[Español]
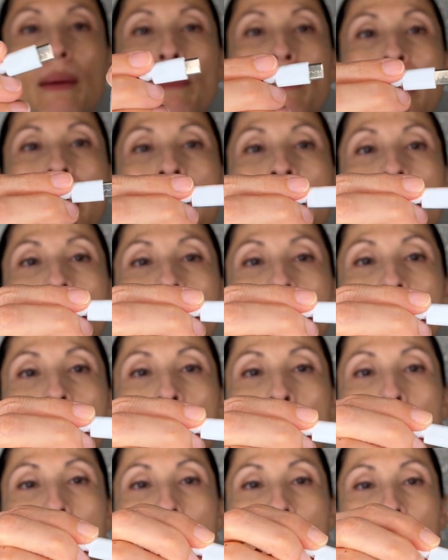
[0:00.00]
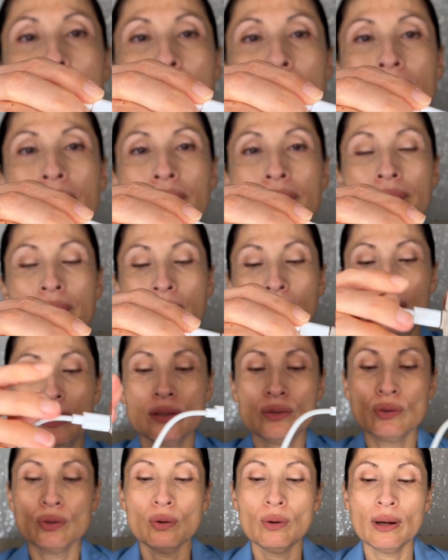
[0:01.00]
máscara
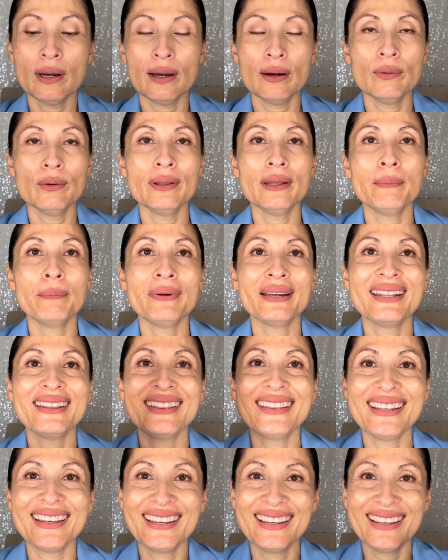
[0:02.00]
esto lo acabo de aprender